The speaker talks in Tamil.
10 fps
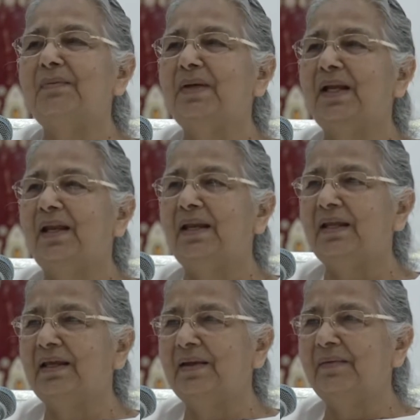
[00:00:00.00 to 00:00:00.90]

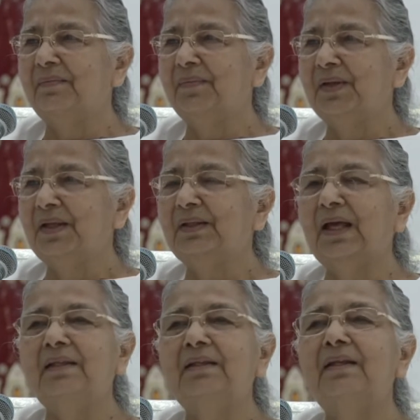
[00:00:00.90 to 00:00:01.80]
இருபத்தி அஞ்சாயிரம்
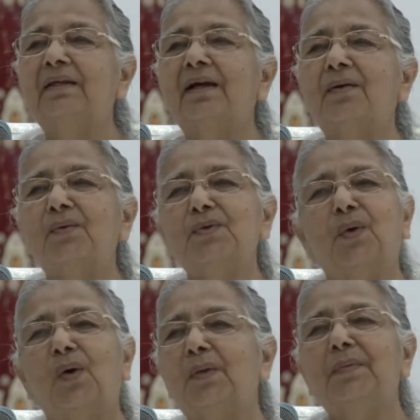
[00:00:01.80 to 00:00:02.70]
பவுண்ட் வந்து பாபாவுடைய
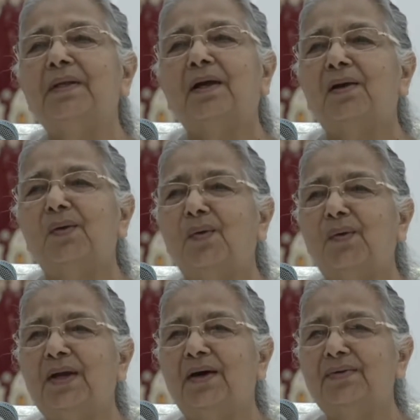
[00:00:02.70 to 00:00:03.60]
பண்டாராவில்
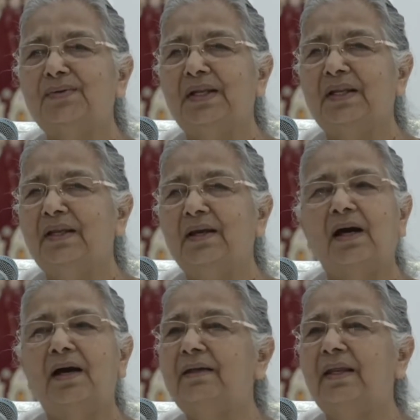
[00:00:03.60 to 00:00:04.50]

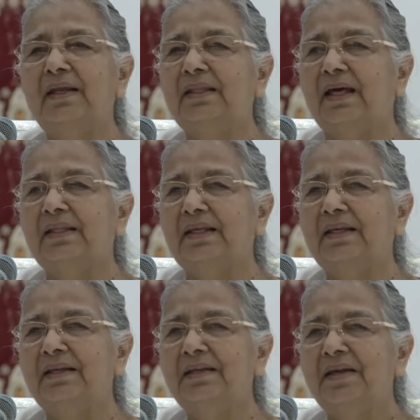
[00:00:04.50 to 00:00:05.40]
இன்னும் கொஞ்சம் வேணா
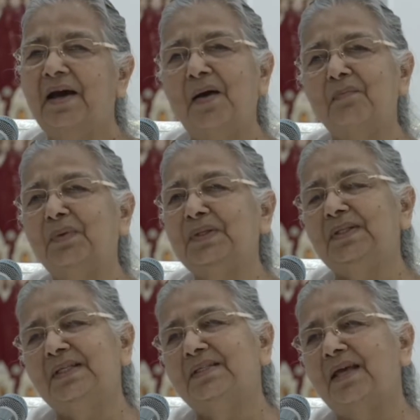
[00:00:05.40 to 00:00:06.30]
கூட வச்சுக்கோ
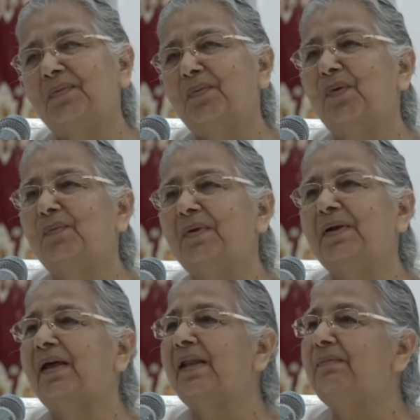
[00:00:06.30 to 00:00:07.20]
அப்படின்னு தாதி சொன்னாங்க
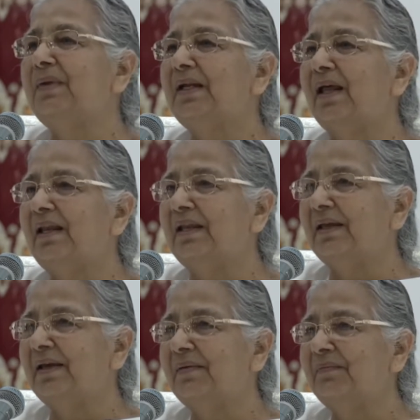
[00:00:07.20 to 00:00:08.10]

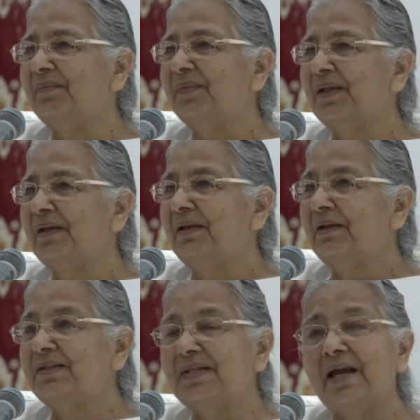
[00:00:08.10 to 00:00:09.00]
நாங்கள்
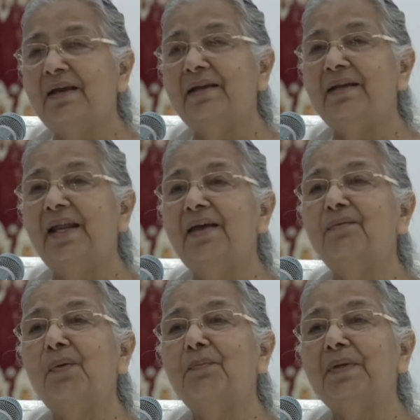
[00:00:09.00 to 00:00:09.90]
வந்து இருபத்தி
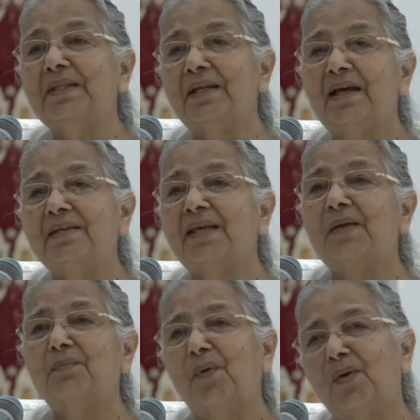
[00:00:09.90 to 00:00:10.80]
அஞ்சாயிரம் பவுண்ட்ஸ்
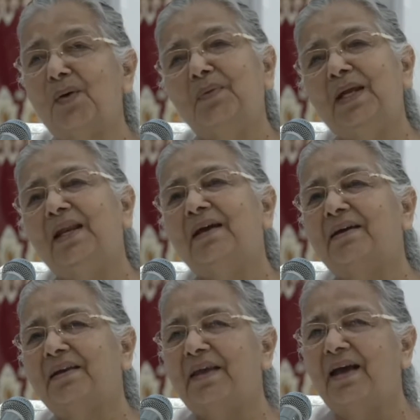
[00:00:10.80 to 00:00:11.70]
வந்து நாங்கள்
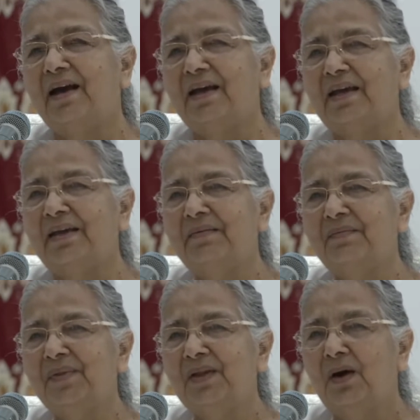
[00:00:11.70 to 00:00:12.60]

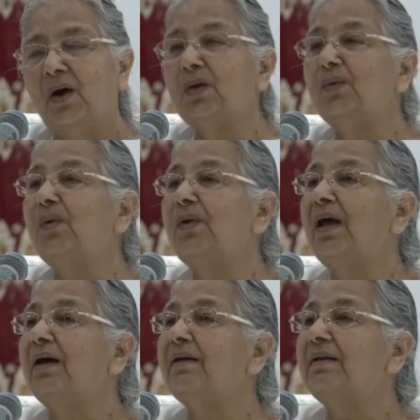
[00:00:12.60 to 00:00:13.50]
ரெண்டாவது நாள்
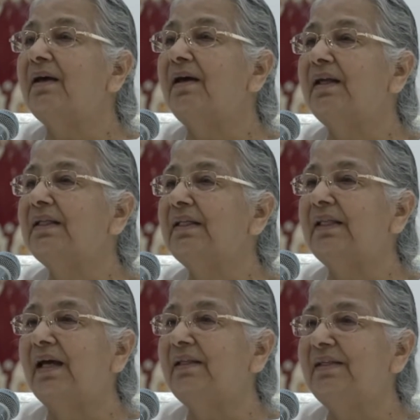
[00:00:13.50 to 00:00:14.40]
பதினஞ்சாயிரம்
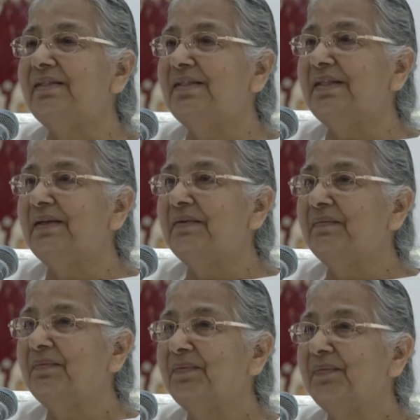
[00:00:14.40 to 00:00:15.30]
பவுண்ட் கூட
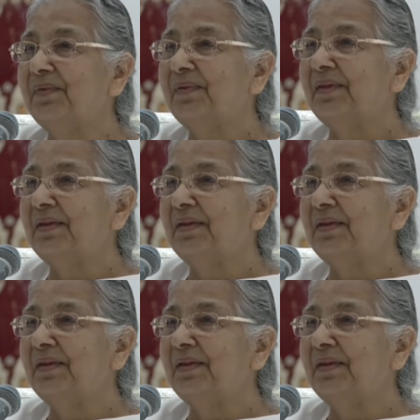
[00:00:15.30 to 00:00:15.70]
தாதி